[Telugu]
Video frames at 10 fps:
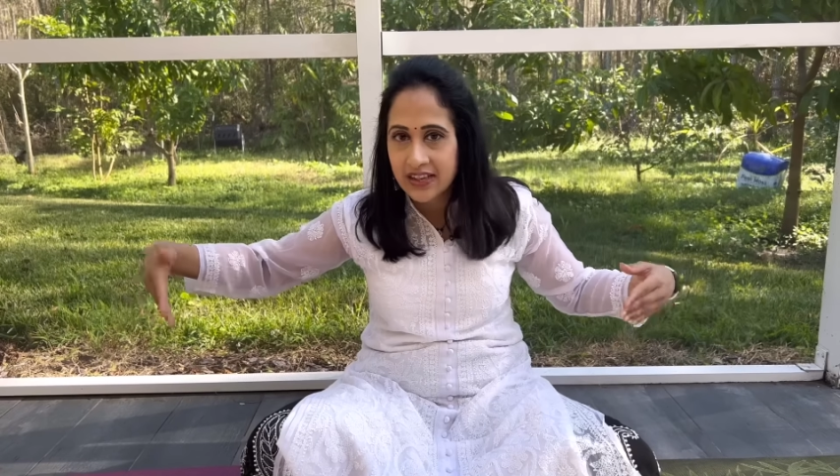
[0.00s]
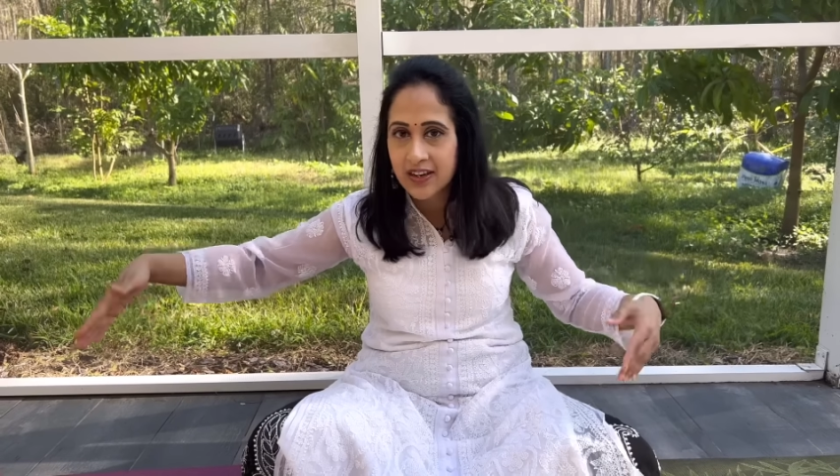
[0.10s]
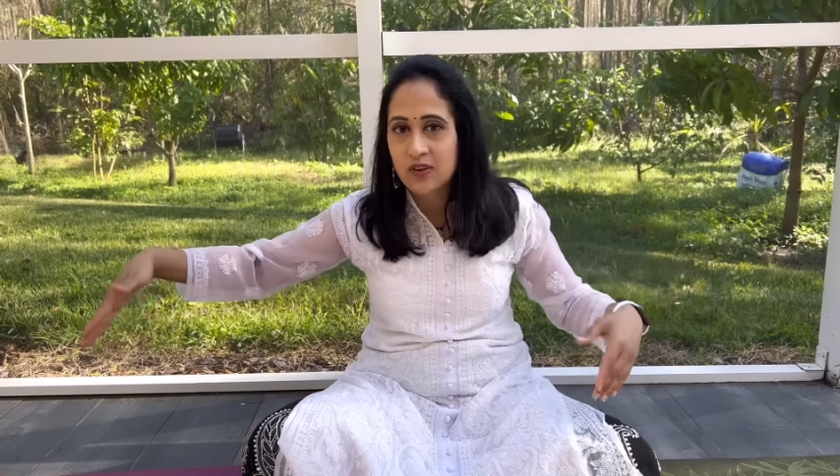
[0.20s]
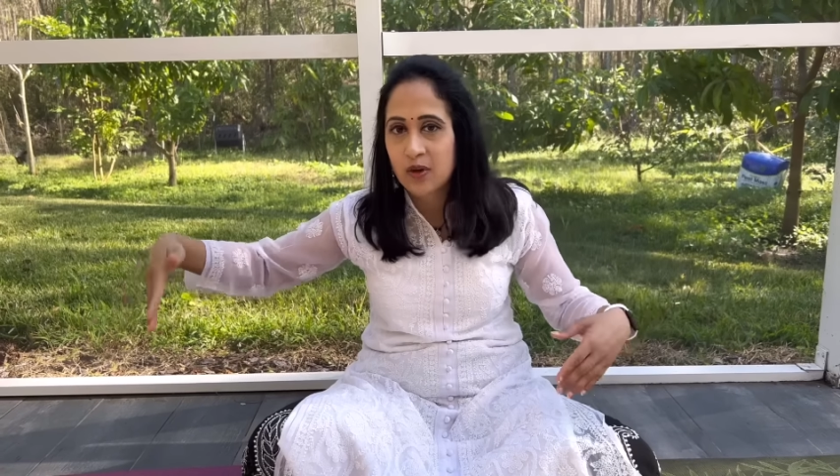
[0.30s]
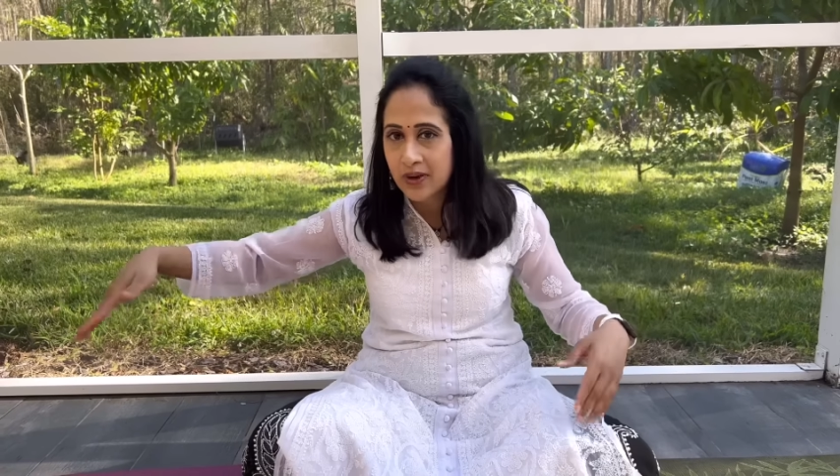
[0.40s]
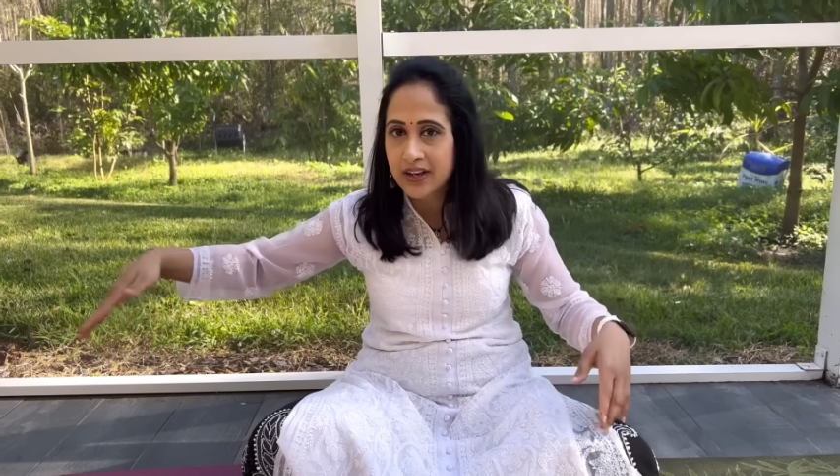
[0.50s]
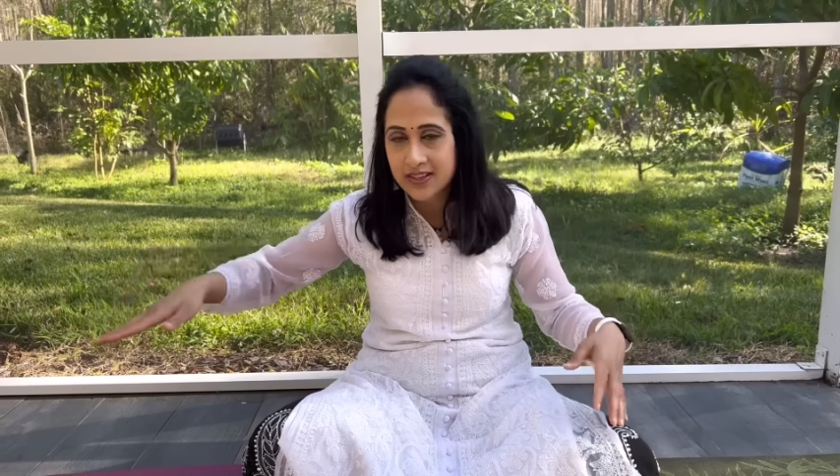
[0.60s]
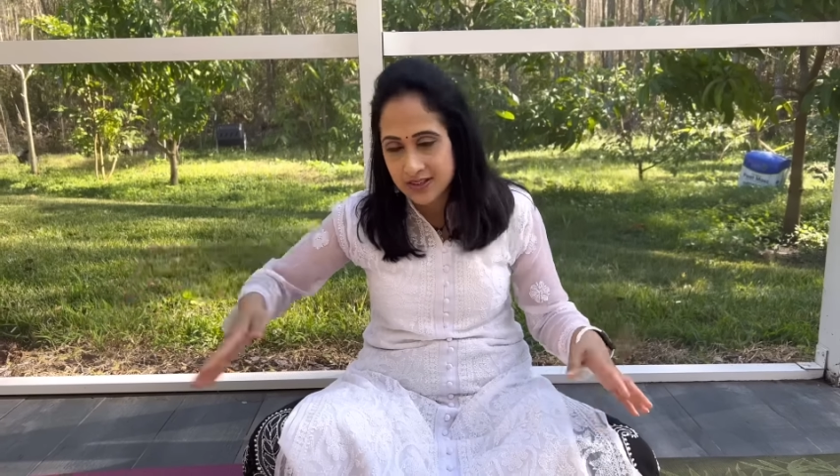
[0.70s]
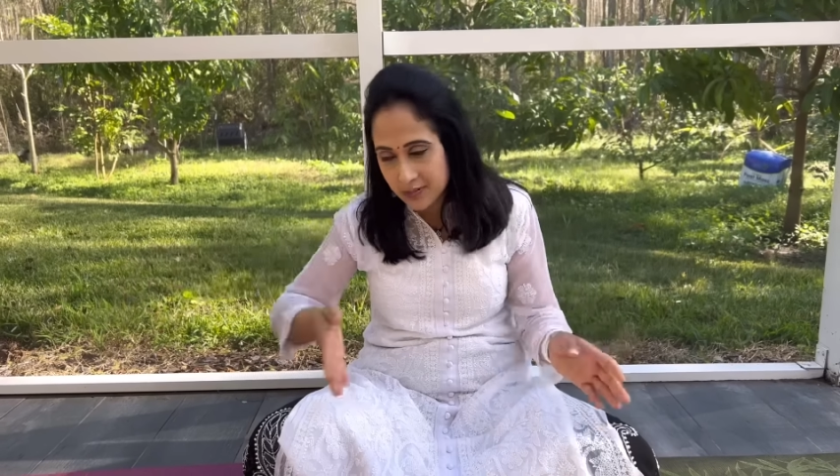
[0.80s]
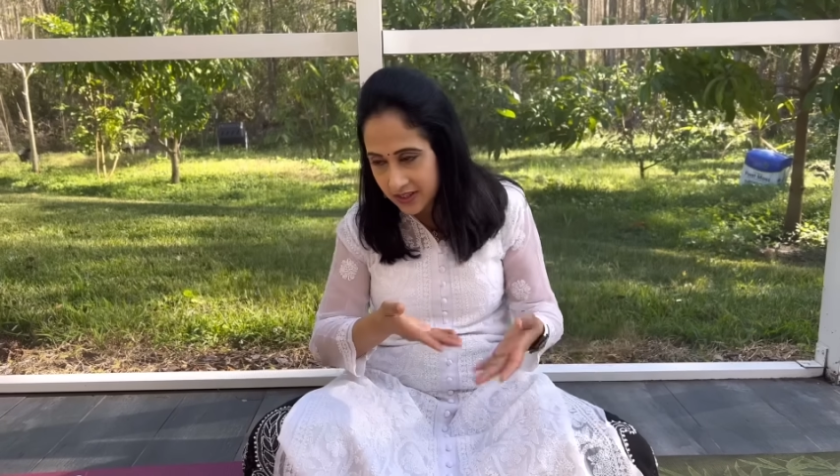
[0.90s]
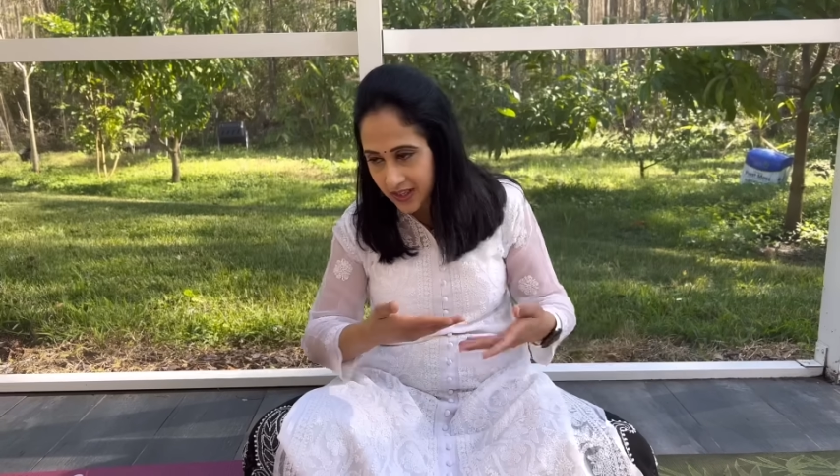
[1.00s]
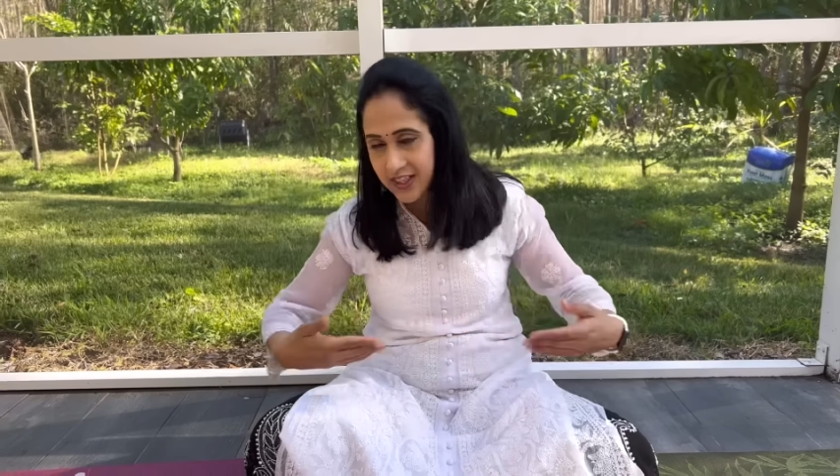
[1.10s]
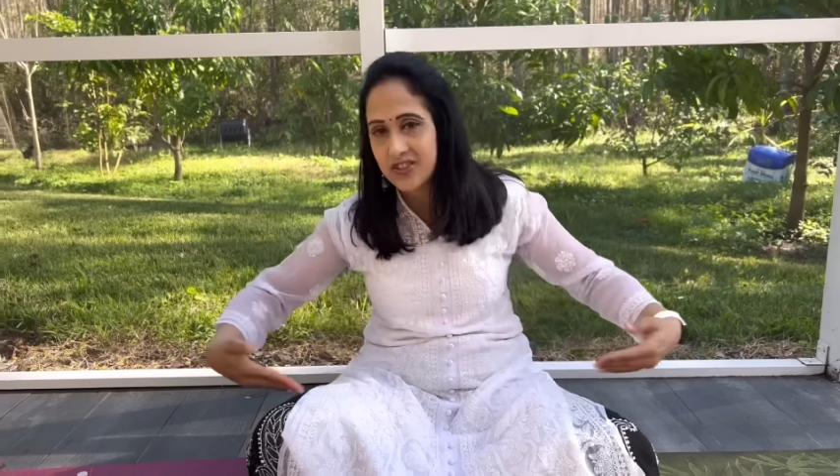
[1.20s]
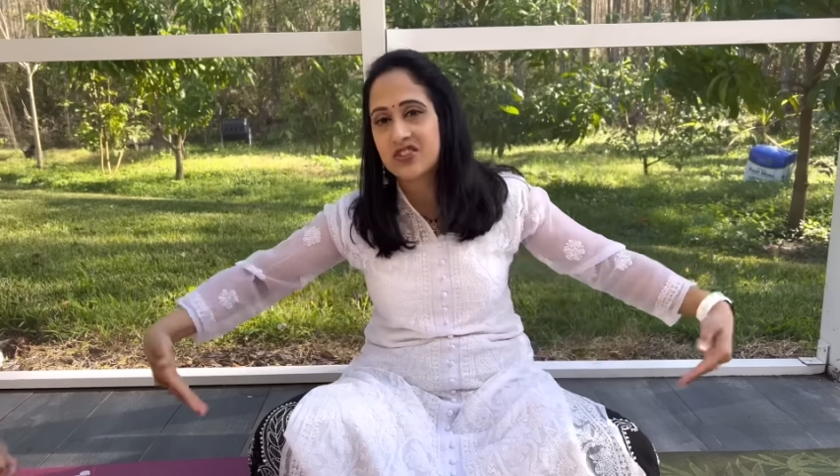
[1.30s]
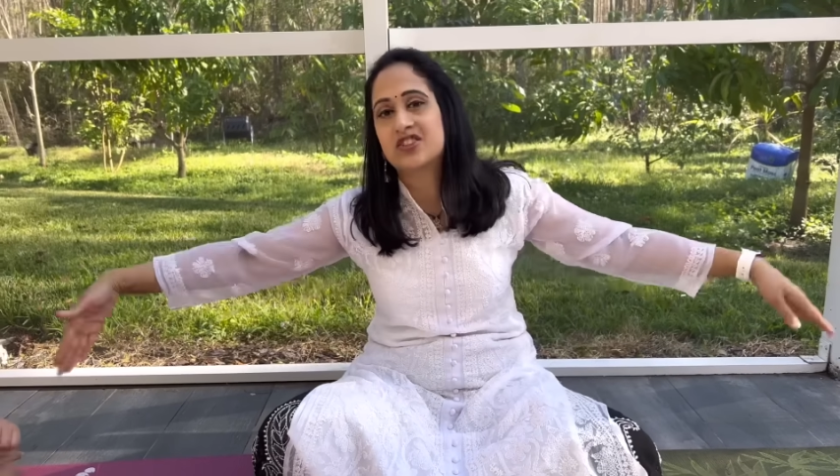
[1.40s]
వేరే కోబ్రా డ్యాన్స్ని మీరు
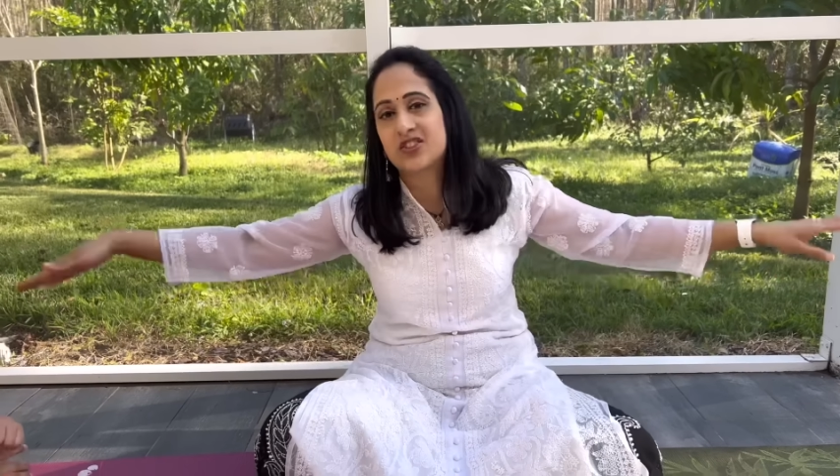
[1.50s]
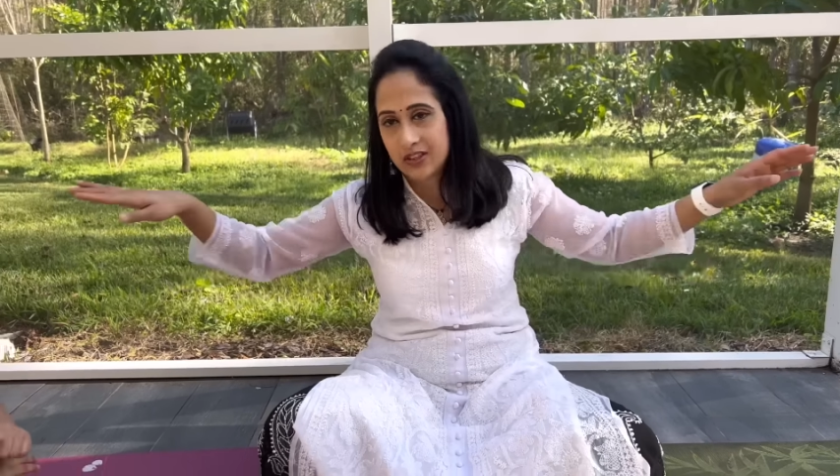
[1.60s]
కంటిన్యూషన్